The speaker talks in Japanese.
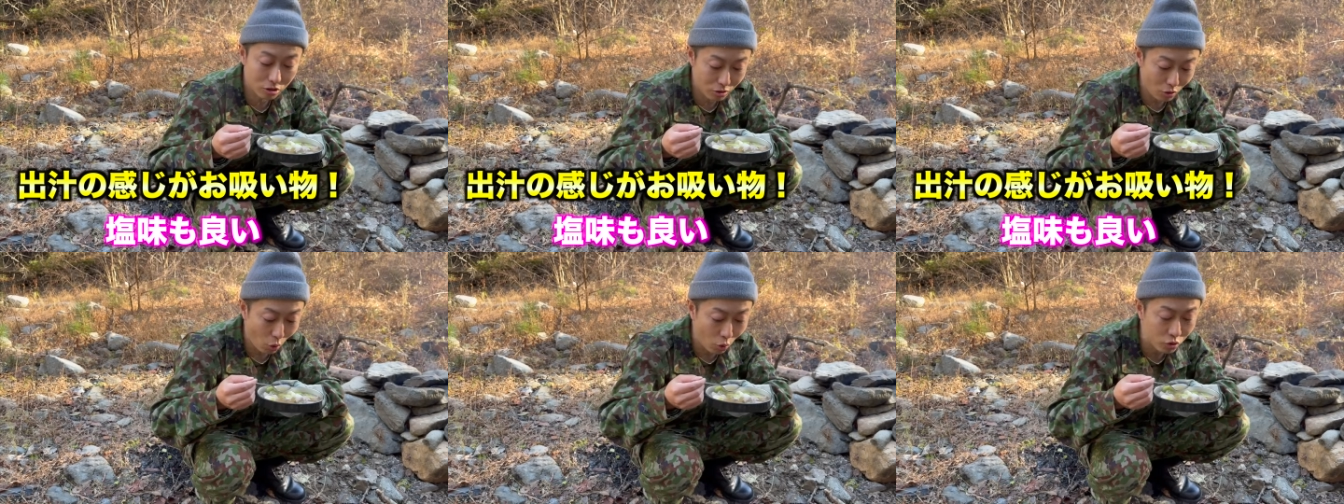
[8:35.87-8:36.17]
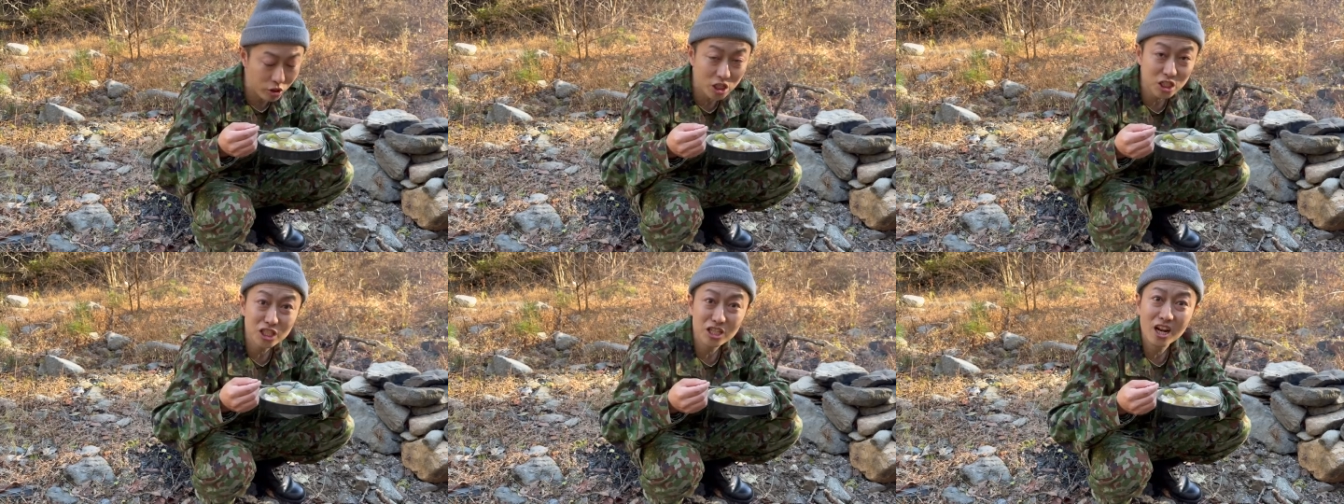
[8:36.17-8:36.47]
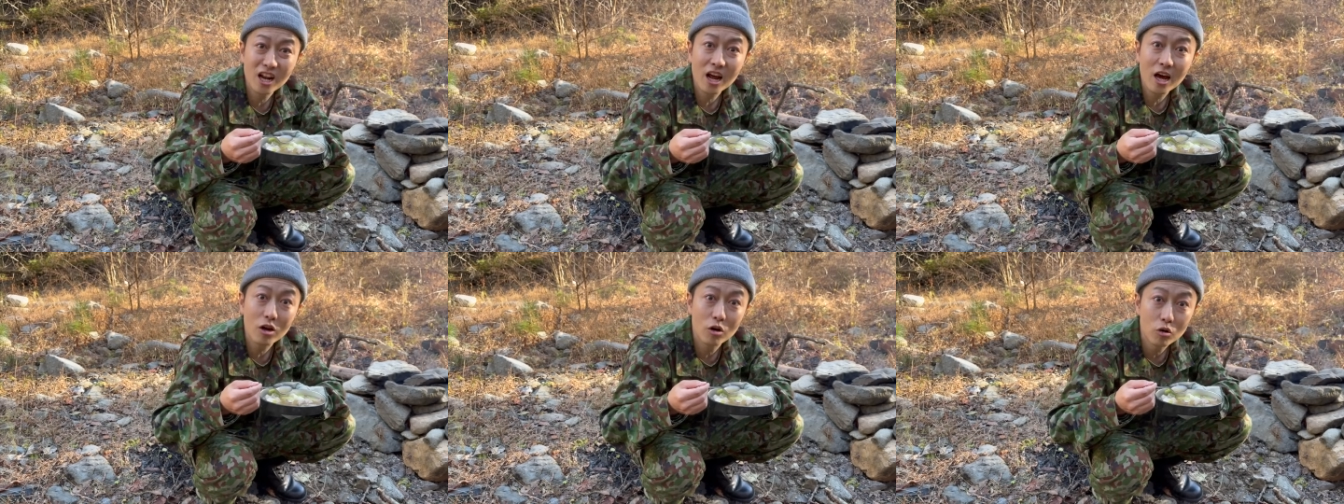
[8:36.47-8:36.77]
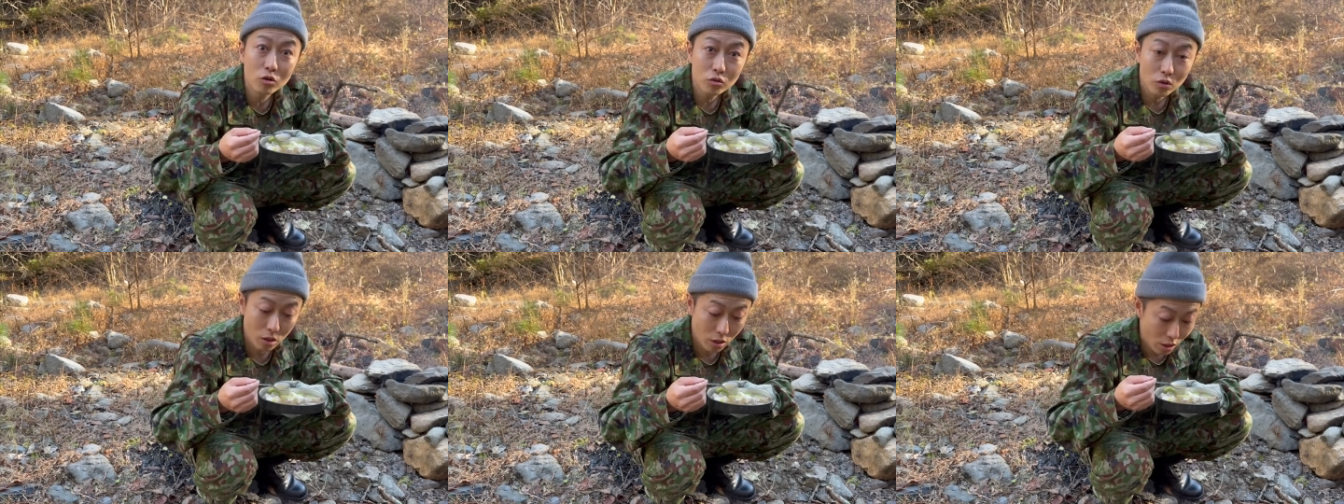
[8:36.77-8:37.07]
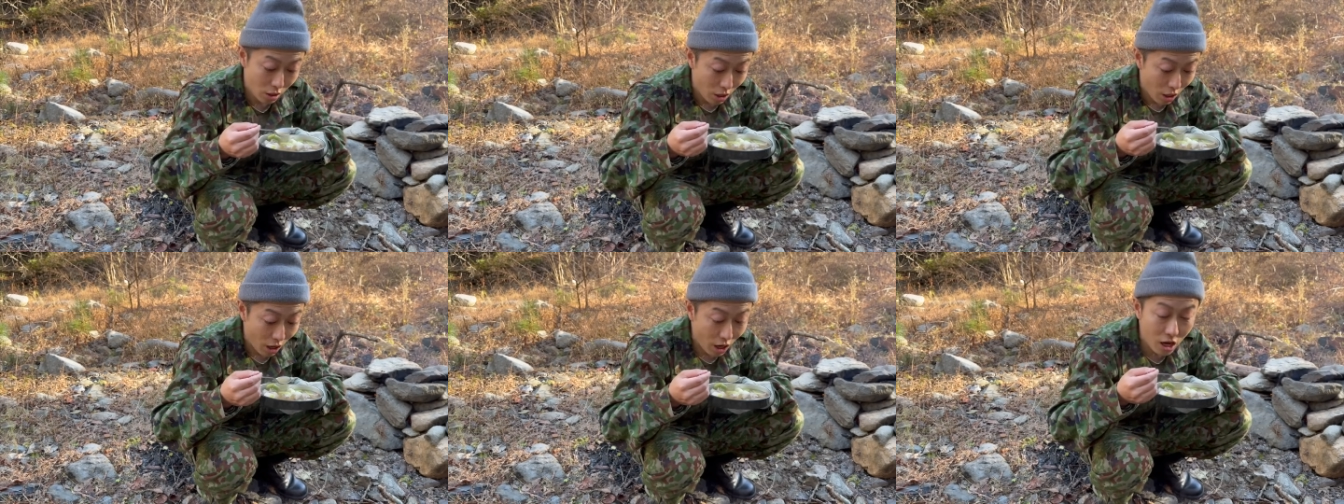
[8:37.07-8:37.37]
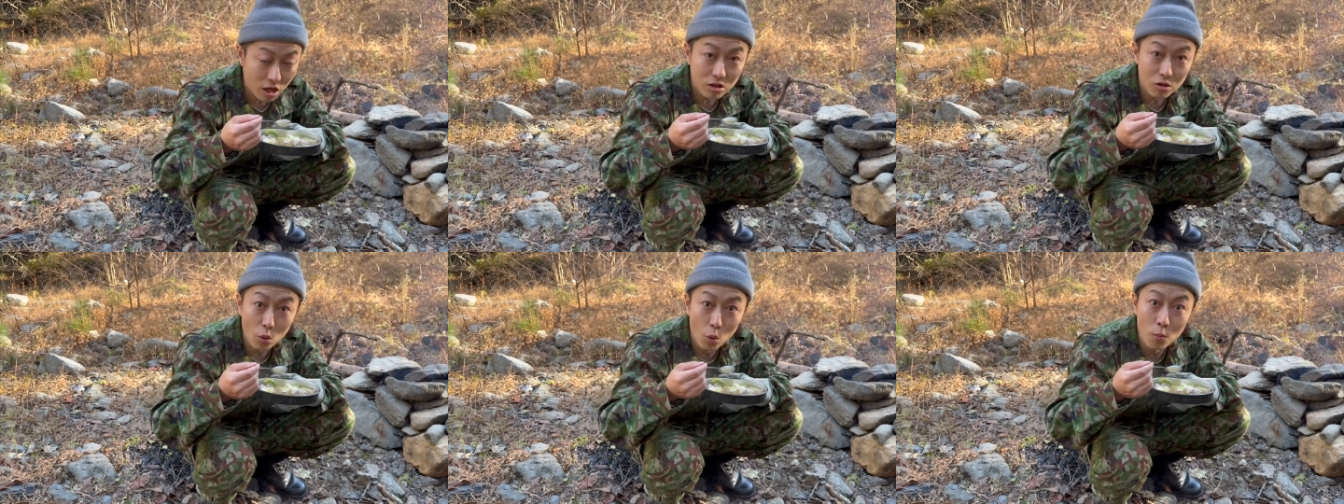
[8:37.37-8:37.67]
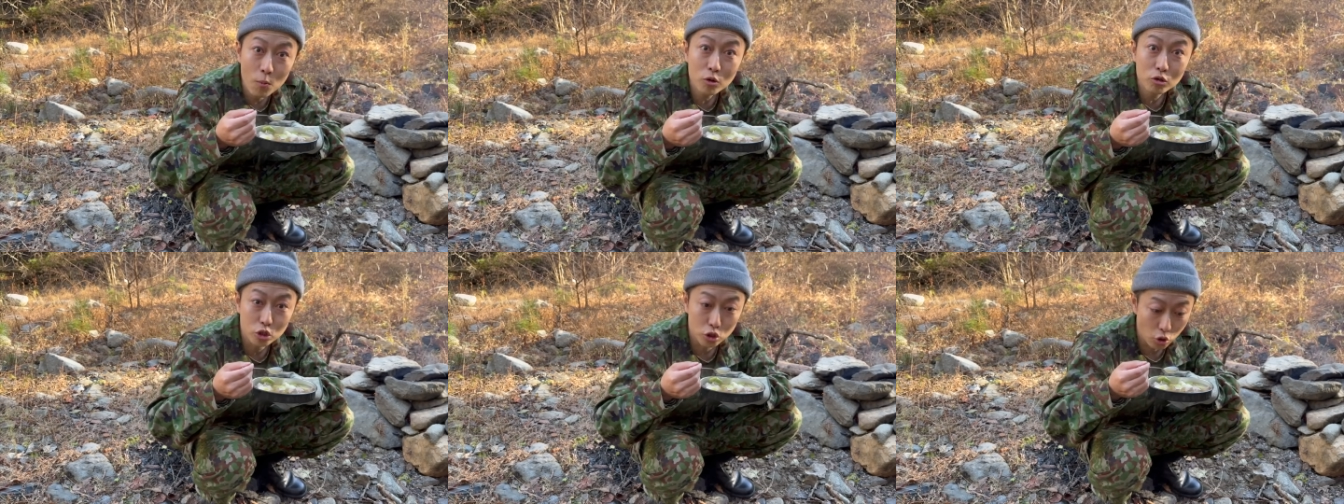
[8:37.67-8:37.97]
本だし入れないのとあ
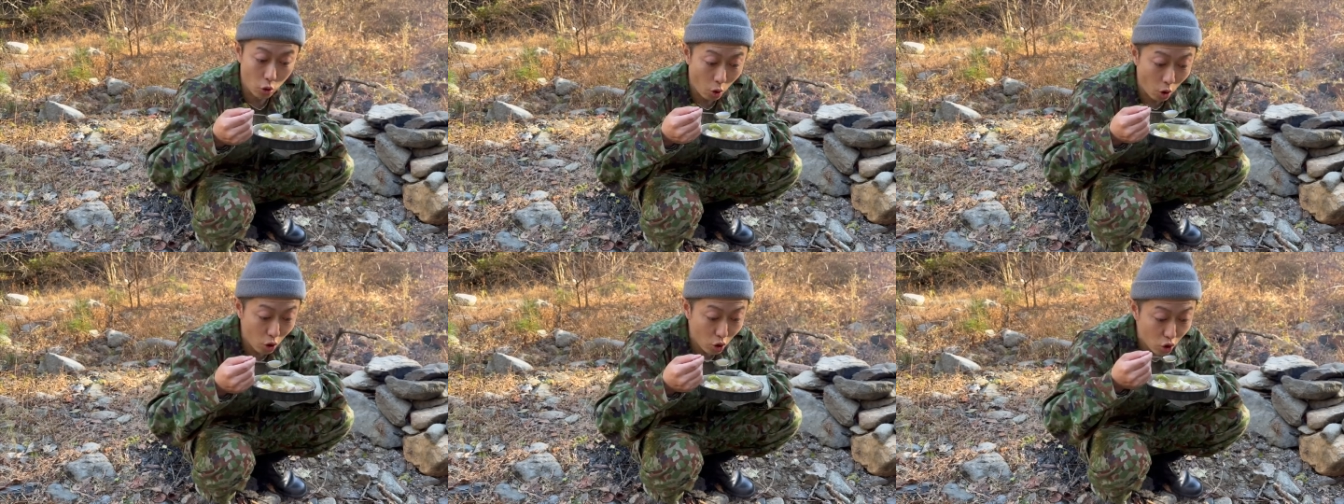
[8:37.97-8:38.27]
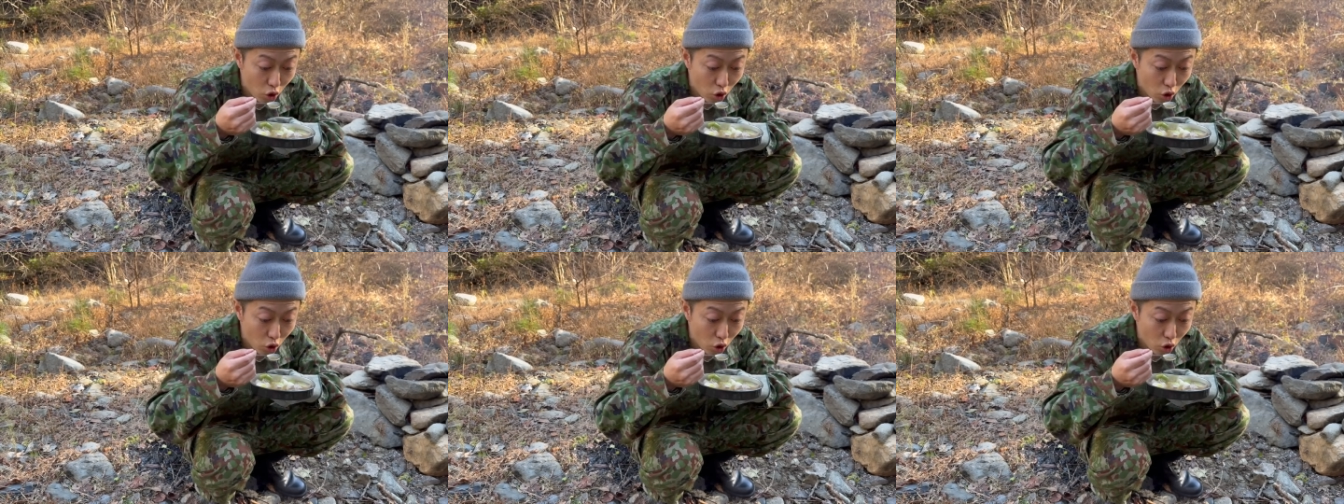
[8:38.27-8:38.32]
思うでしょ。